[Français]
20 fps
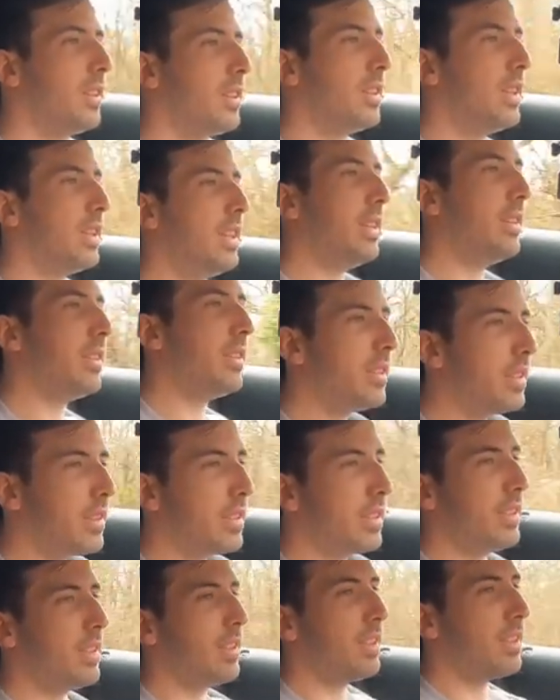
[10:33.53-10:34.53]

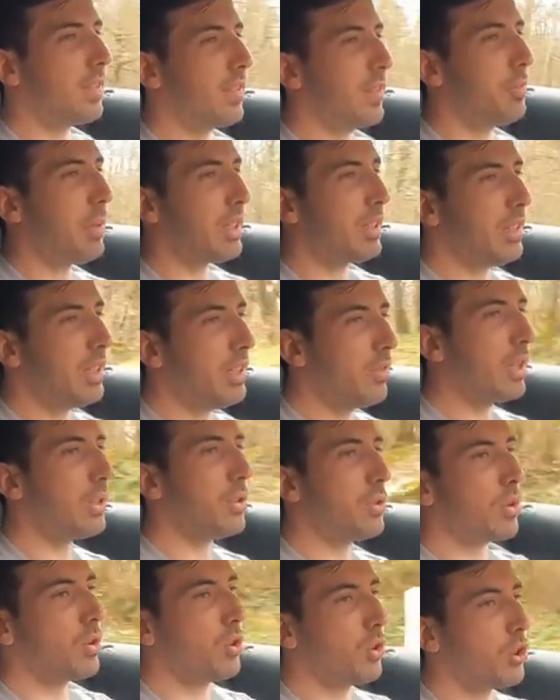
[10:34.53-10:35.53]
ça fait partie des
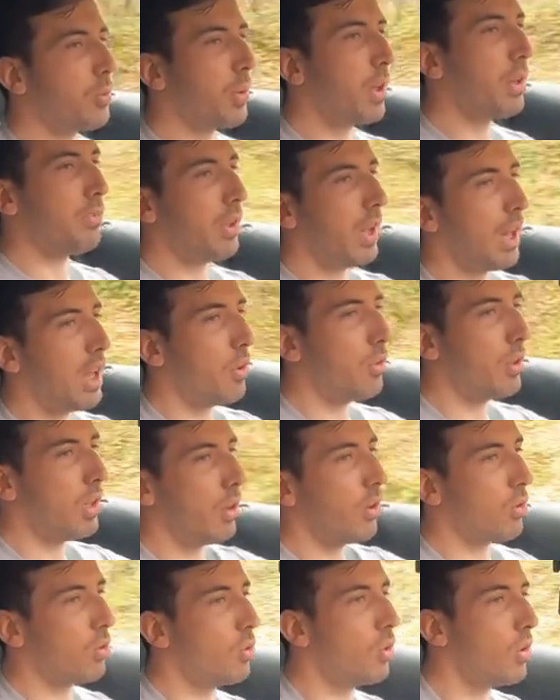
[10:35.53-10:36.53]
voitures que je préfère à rouler
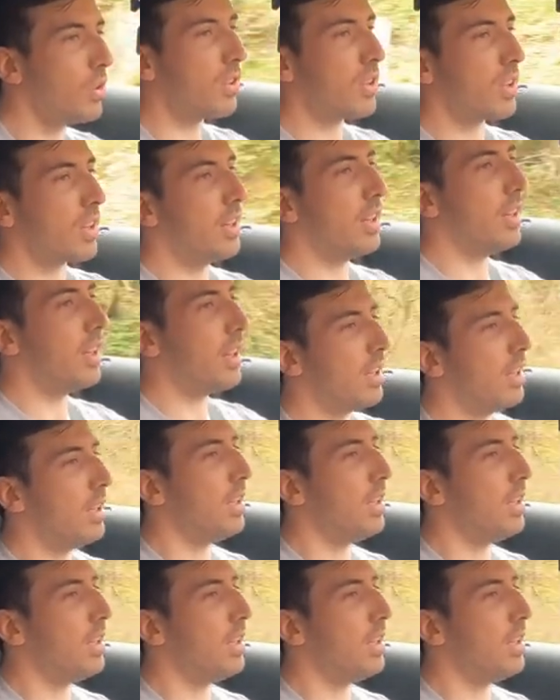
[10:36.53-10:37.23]
en course, celle-là.